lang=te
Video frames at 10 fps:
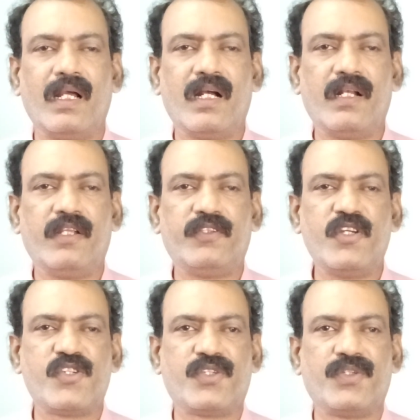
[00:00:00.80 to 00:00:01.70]
ఆయా
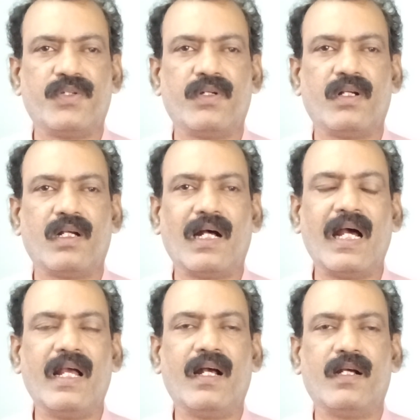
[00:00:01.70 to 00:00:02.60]
నితీష్
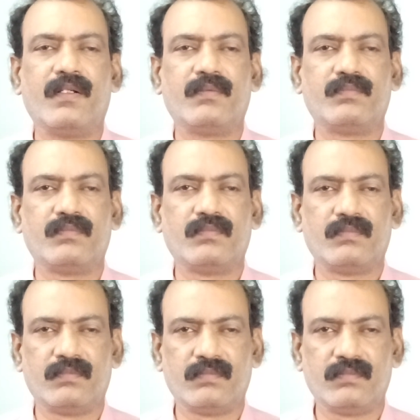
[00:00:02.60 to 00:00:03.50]
ఆయా
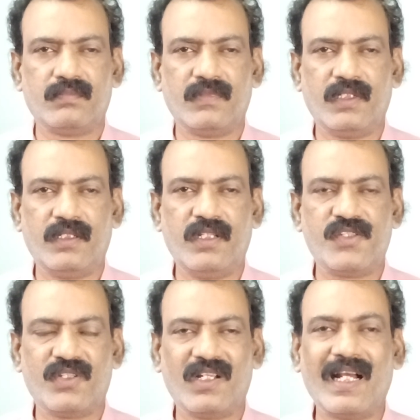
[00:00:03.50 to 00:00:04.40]

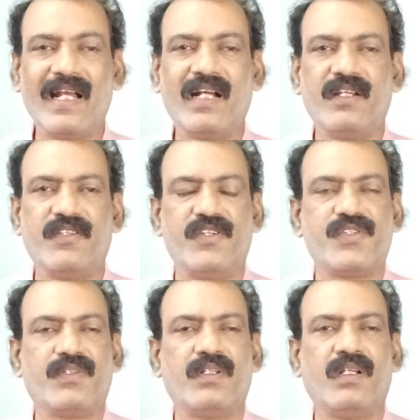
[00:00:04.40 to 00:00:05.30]
నితీష్ గయా
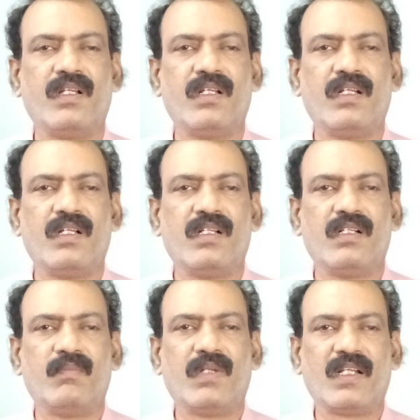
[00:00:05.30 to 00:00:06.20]
నితీష్
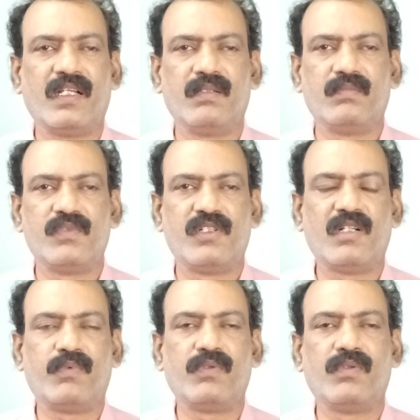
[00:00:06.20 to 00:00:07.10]
మనకి
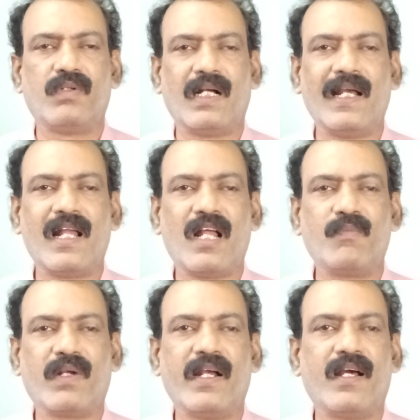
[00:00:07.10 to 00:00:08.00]
చిన్నప్పుడు
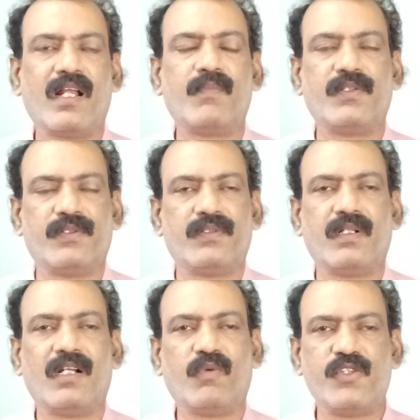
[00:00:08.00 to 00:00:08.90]
ఆయారామ్ గయారామ్ అని
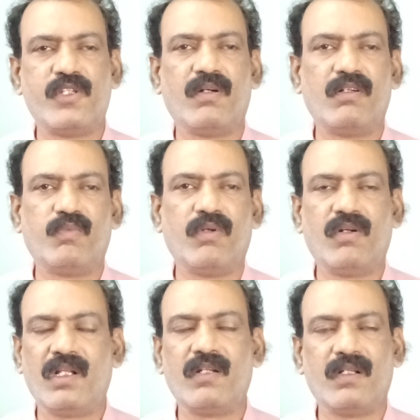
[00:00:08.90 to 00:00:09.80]
అంటే వచ్చేవాడు
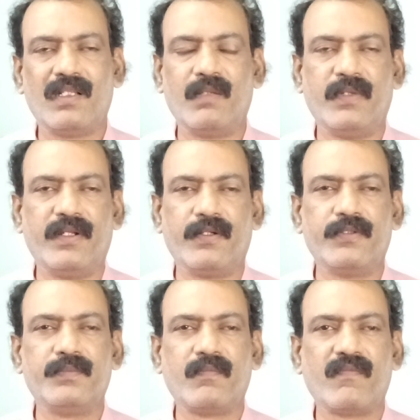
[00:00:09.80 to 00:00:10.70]
పోయేవాడు అని దాని మీనింగ్
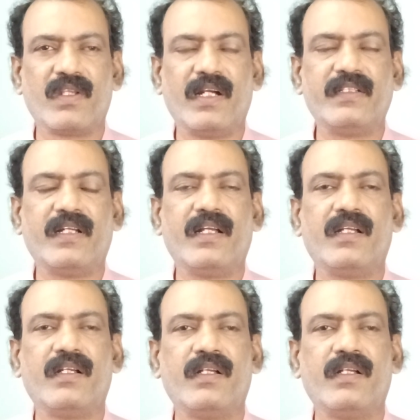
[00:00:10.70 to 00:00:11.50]
అయితే